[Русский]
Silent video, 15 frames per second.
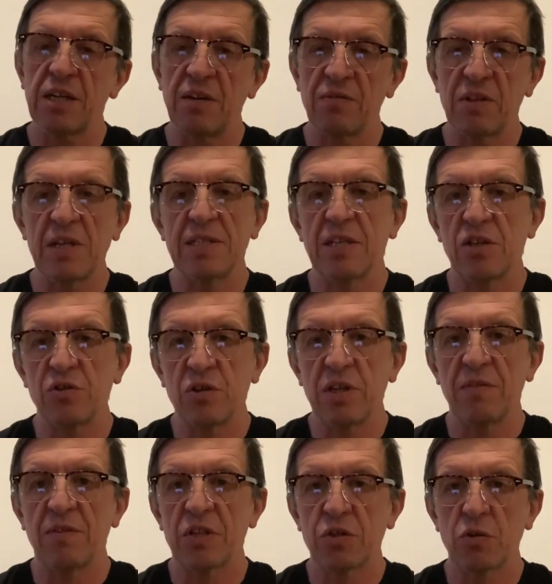и в
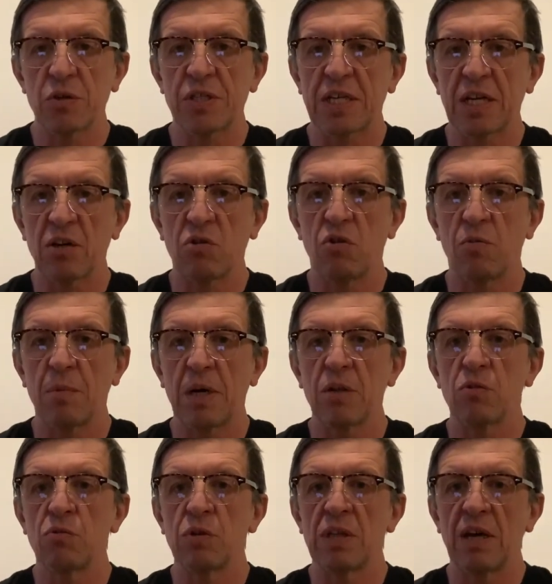1940
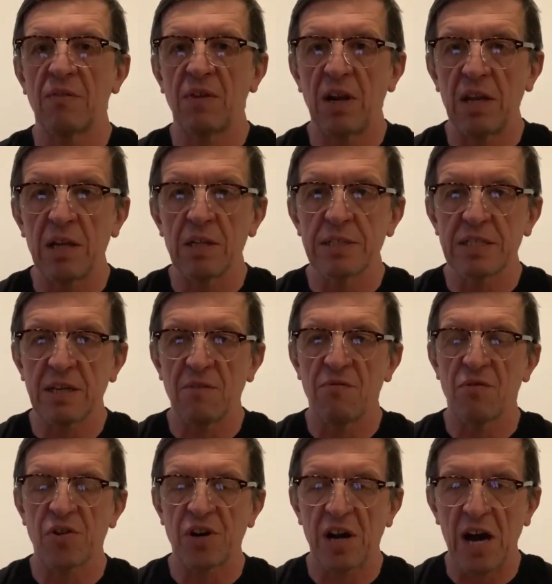году, навалился
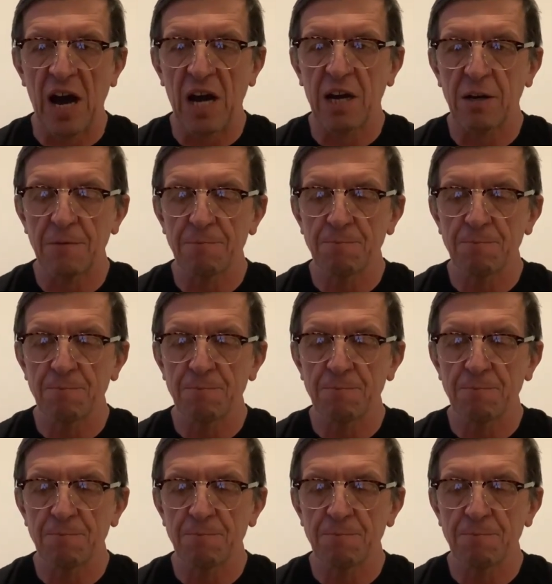враг.